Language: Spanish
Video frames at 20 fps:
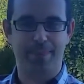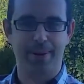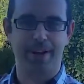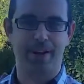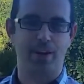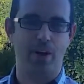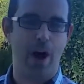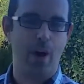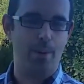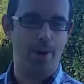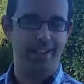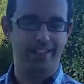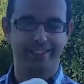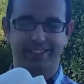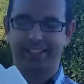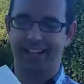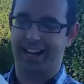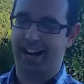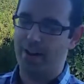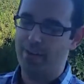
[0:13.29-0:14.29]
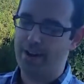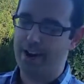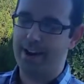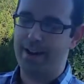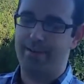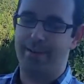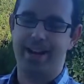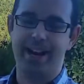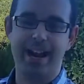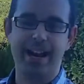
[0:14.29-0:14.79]
pero ¿aguantará una
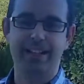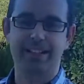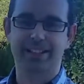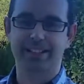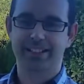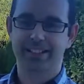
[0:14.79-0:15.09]
nevera?